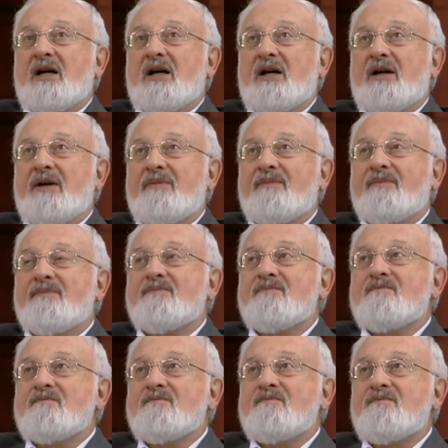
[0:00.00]
Э,
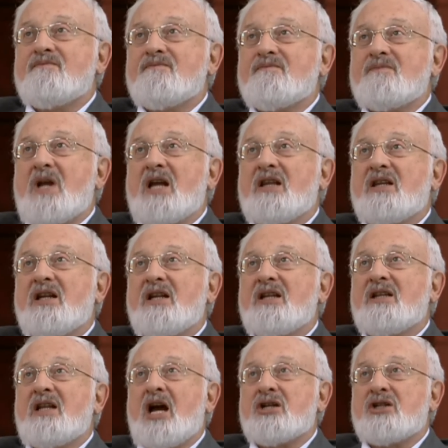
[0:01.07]
это
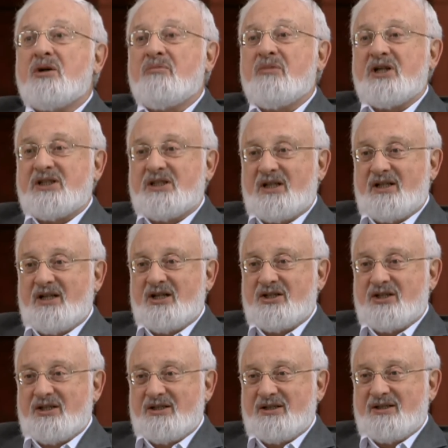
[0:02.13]
не наша мысль
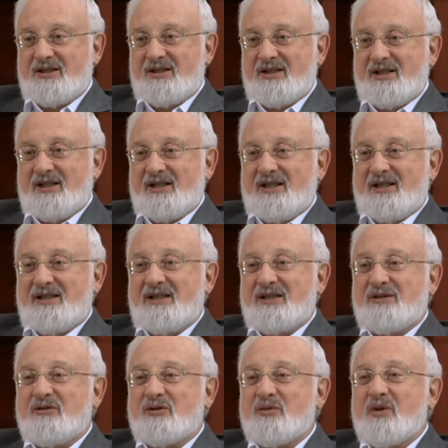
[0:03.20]
даже.
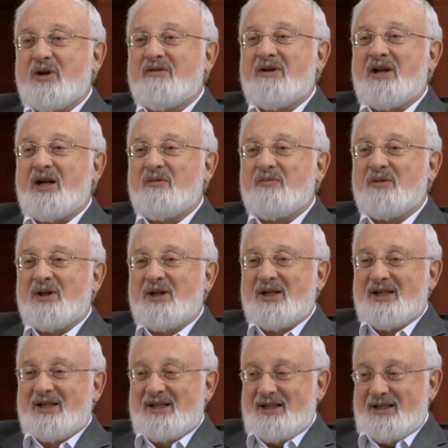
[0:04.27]
Если уже мы говорим
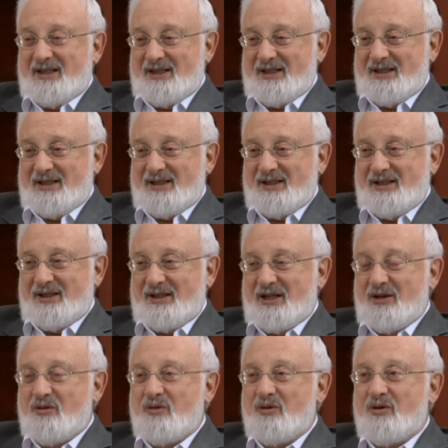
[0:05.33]

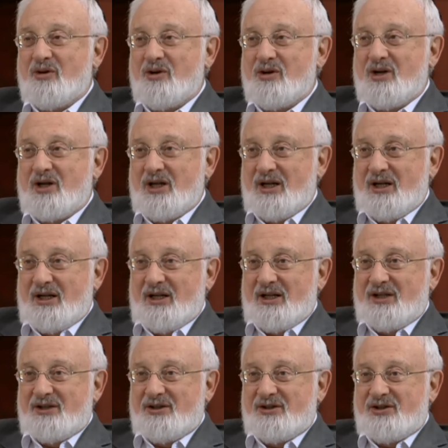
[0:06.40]
э, о
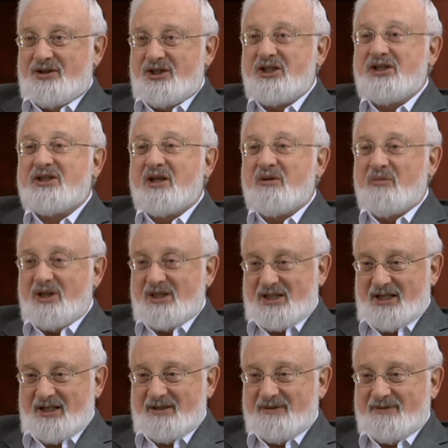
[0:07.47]
чистой
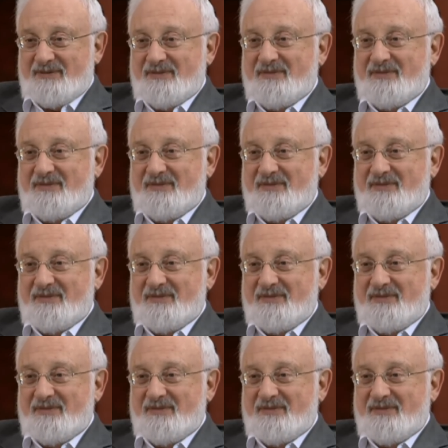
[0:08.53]
мысли,